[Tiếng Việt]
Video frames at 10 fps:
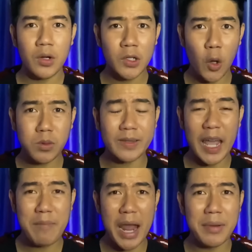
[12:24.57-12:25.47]
lúc này
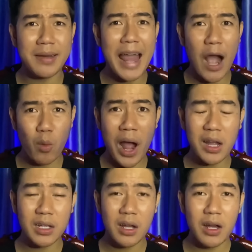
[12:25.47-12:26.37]
thấy mẹ mình lạ quá
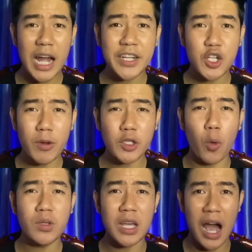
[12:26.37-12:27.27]
anh trúc anh
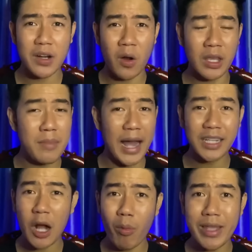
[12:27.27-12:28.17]
cũng sợ rồi nhưng mà anh
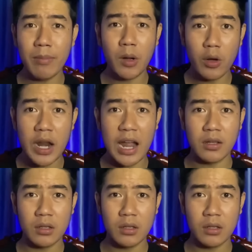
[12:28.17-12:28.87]
không có dám nói ra